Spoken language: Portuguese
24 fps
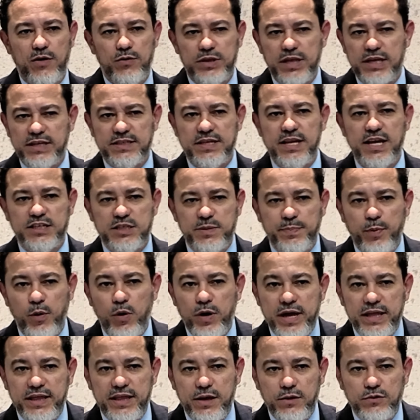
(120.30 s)
acontecesse
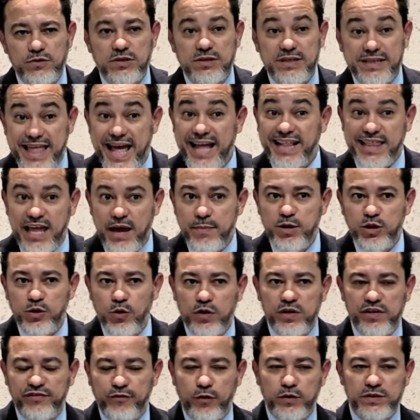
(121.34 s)
porque Deus determinou
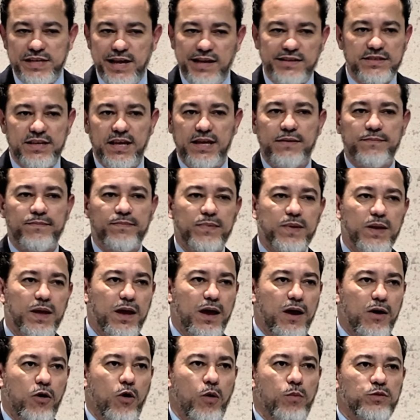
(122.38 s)
que fosse assim.
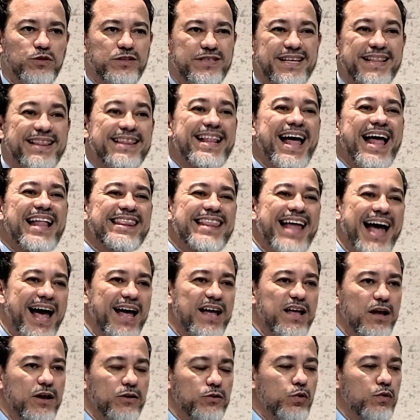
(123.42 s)
Como se
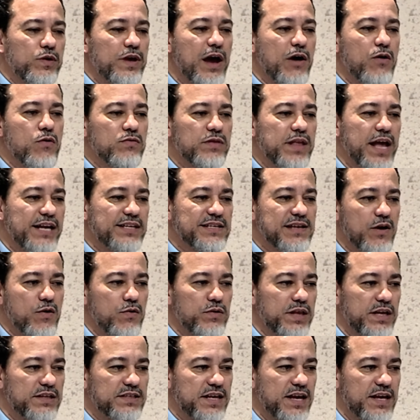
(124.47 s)
nada do que acontece
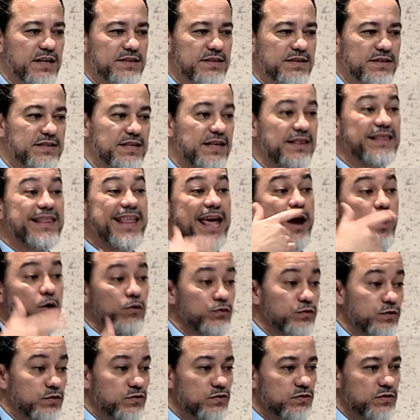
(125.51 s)
acontecesse se
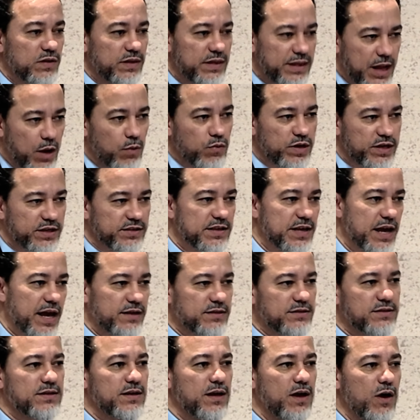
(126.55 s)
Deus não
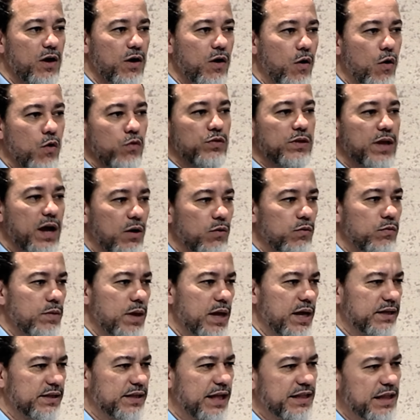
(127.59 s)
quisesse ou não
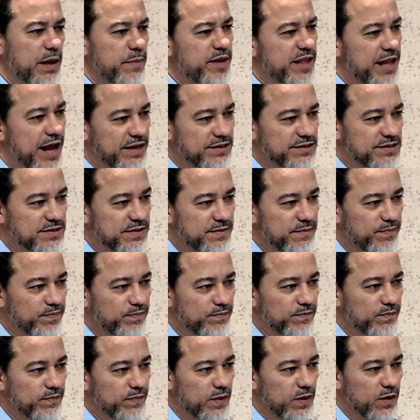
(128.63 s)
determinasse.
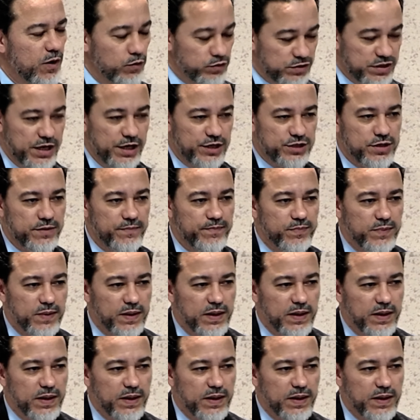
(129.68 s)
Ou seja,